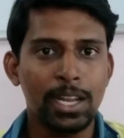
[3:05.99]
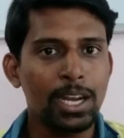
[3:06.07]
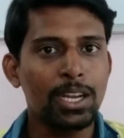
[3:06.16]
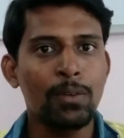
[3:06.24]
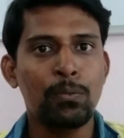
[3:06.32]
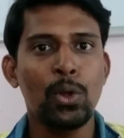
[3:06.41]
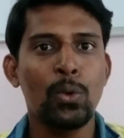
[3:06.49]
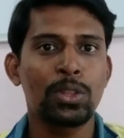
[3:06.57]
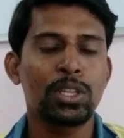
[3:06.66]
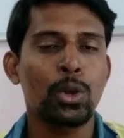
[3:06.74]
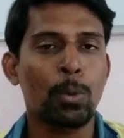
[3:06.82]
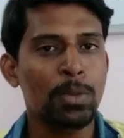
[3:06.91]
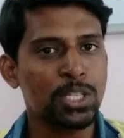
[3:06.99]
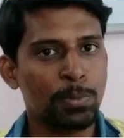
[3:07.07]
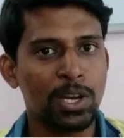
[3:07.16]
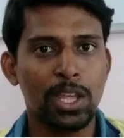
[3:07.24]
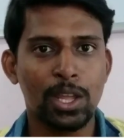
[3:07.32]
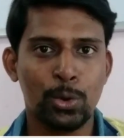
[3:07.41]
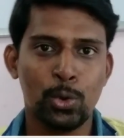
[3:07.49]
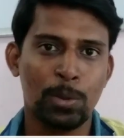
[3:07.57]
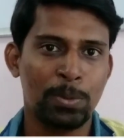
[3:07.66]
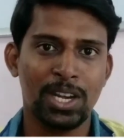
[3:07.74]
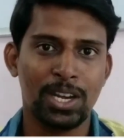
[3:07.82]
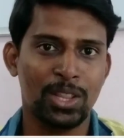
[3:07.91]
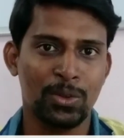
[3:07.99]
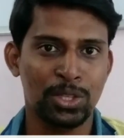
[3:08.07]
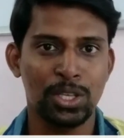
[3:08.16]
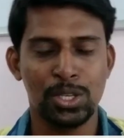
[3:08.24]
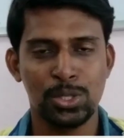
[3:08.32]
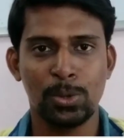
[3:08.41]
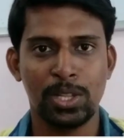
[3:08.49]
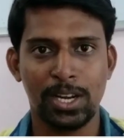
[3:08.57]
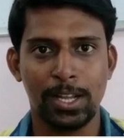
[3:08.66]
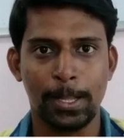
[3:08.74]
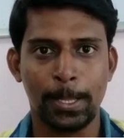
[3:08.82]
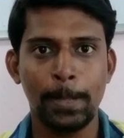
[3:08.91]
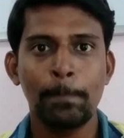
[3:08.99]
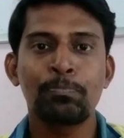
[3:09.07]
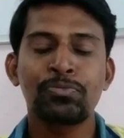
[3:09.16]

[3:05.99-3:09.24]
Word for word: டேட்டா ஃப்ளோ வந்து ரொம்ப ஸ்பீடாக இருக்கும் அப்படின்றது வந்து சொல்லியிருக்காங்க